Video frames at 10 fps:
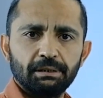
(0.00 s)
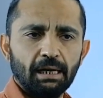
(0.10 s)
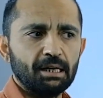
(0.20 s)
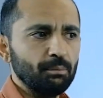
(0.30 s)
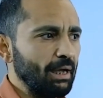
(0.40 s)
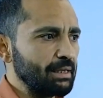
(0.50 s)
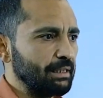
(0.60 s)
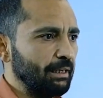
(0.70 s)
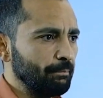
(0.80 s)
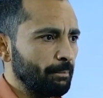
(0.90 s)
Yani
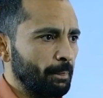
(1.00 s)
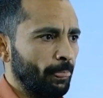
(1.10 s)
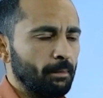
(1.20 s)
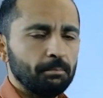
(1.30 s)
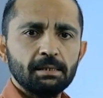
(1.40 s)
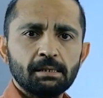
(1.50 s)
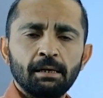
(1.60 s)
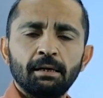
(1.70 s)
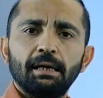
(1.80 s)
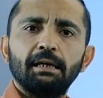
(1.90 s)
bazen biz
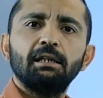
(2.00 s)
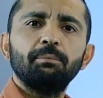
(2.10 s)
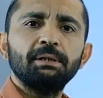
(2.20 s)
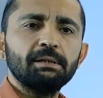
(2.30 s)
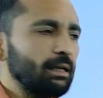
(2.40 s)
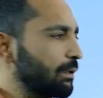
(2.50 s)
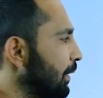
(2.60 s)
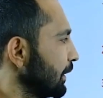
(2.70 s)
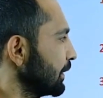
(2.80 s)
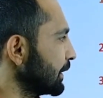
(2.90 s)
50 bin liralık
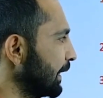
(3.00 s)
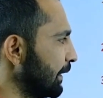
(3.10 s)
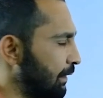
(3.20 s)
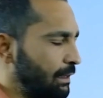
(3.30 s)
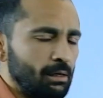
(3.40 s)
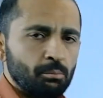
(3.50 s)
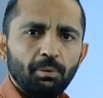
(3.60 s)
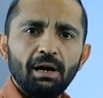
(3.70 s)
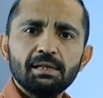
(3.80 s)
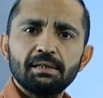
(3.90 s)
mal alırken
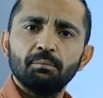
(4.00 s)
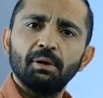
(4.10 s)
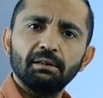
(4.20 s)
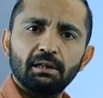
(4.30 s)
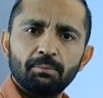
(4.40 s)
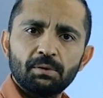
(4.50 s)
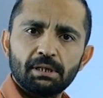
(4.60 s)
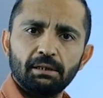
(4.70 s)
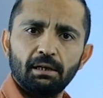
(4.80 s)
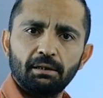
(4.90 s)
bazen mallarımızı
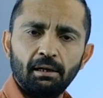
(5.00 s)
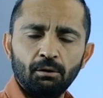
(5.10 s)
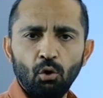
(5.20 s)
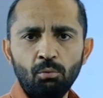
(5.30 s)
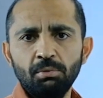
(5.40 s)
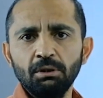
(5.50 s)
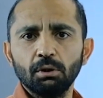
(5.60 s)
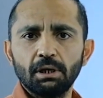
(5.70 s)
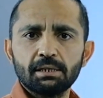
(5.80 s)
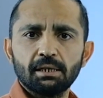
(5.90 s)
satarken 10 bin
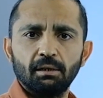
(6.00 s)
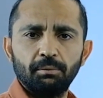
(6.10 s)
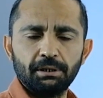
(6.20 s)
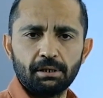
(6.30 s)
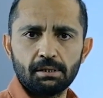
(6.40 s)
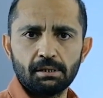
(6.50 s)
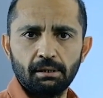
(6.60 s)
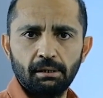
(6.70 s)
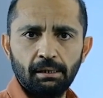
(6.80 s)
dolara satabiliriz.